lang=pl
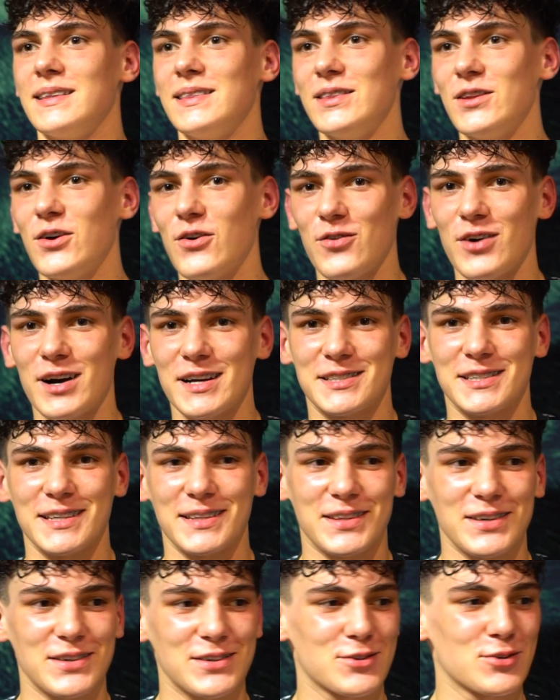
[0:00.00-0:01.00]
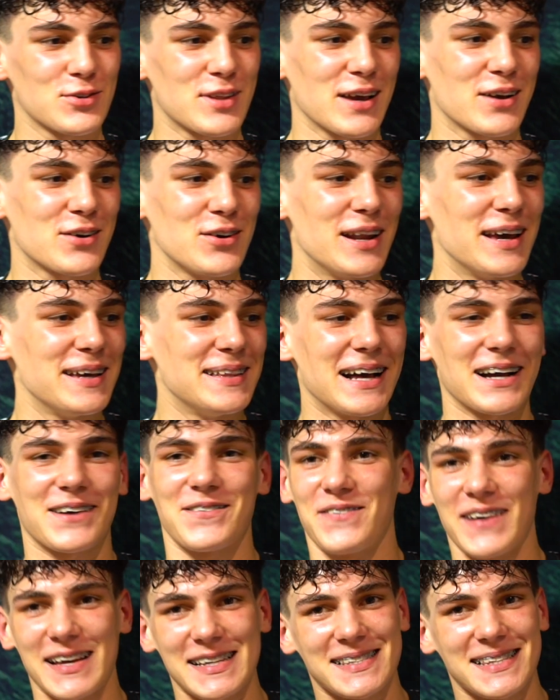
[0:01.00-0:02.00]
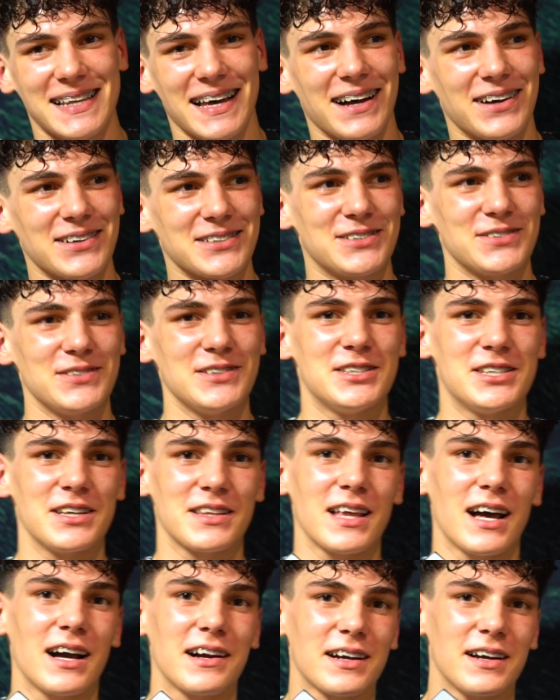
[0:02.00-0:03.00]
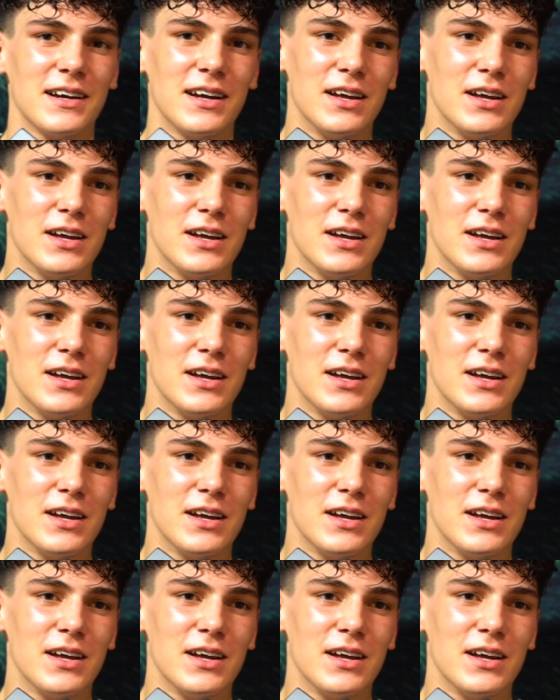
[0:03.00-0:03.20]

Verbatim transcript: No właśnie, to tutaj kolejna kwestia, oczywiście tak.